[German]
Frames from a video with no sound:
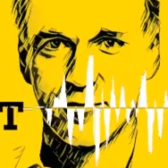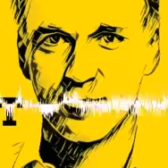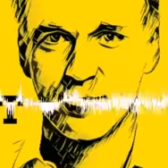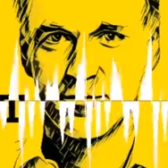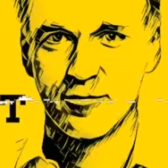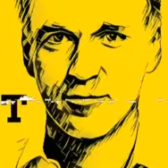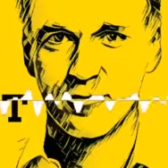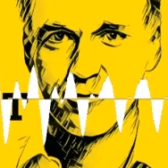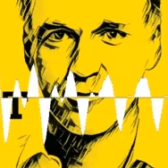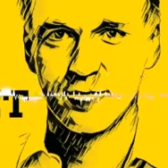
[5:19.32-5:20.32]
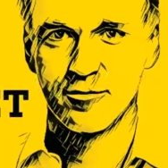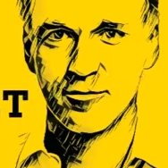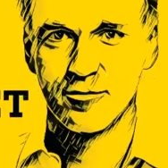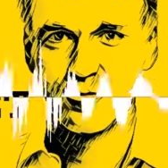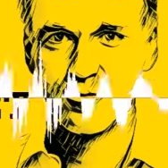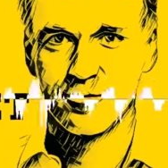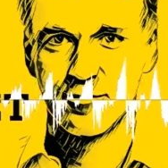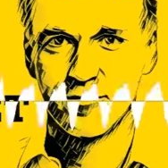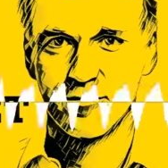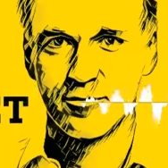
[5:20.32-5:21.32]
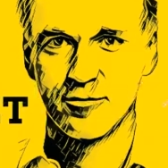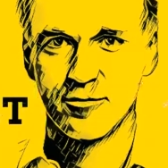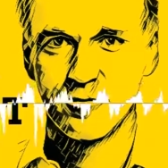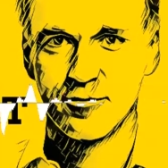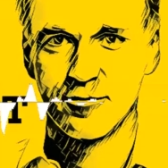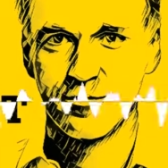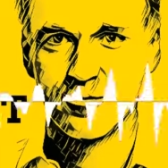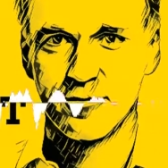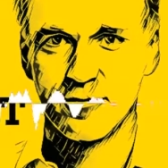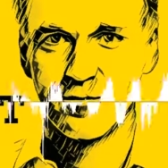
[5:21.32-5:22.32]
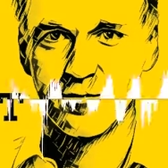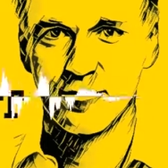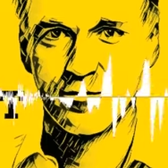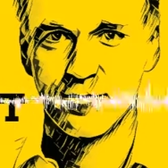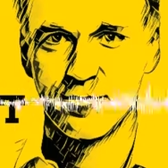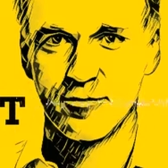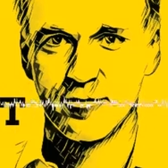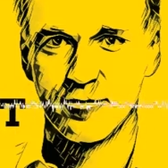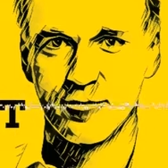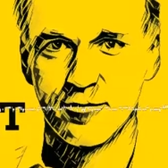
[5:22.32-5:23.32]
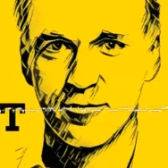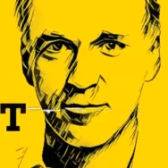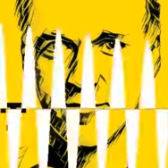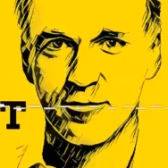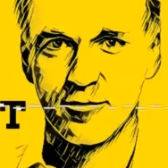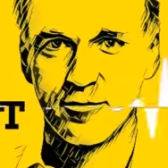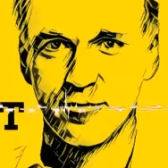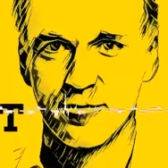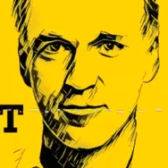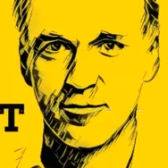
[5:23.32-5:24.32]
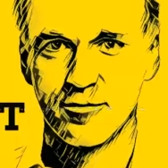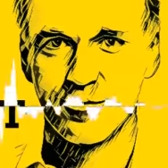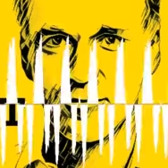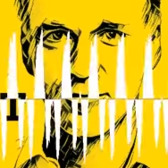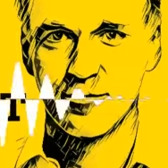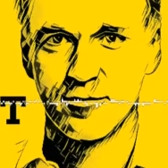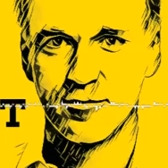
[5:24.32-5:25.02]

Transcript: welche werden wir erfahren und zwar mit dem Robert Gardosch im Mixed Doppel.